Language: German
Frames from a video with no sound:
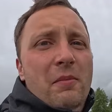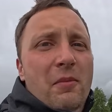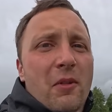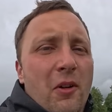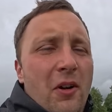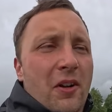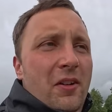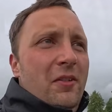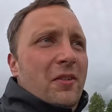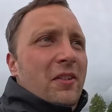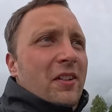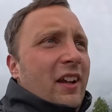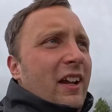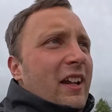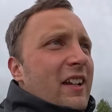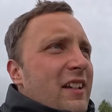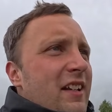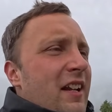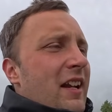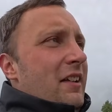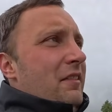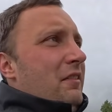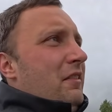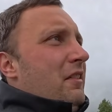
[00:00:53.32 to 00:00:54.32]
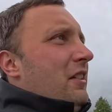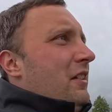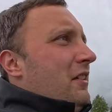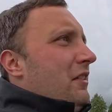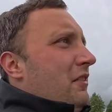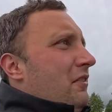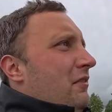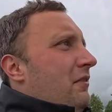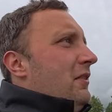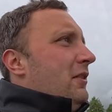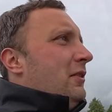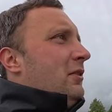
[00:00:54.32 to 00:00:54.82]
moin und recht herzliches
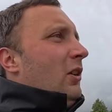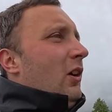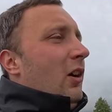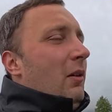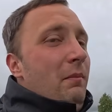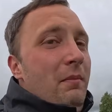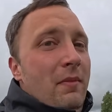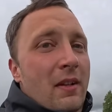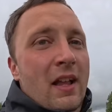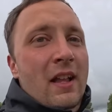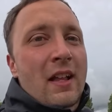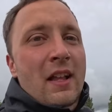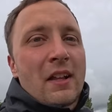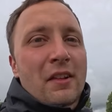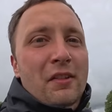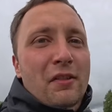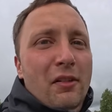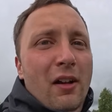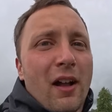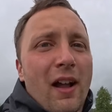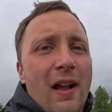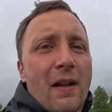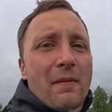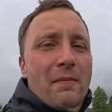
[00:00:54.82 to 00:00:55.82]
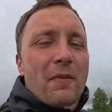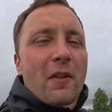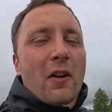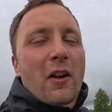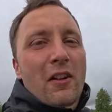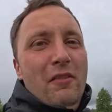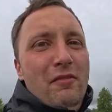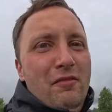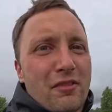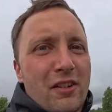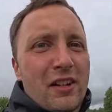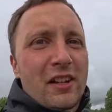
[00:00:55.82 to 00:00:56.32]
Willkommen zu einem neuen